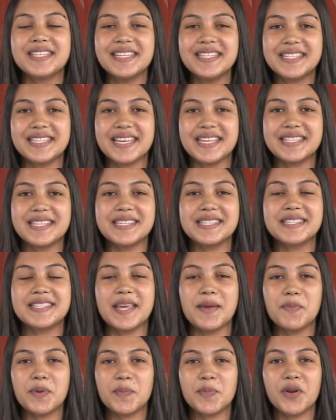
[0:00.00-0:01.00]
circenses
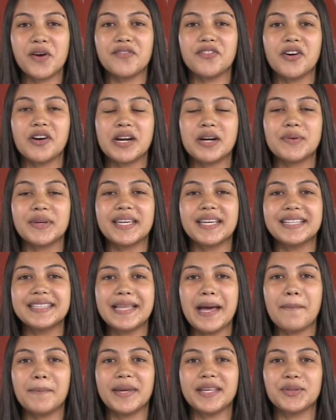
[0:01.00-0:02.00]
sempre provocam
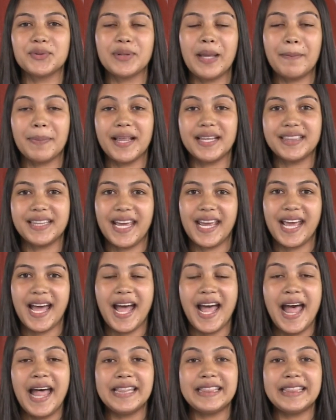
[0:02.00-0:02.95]
encantamento na plateia.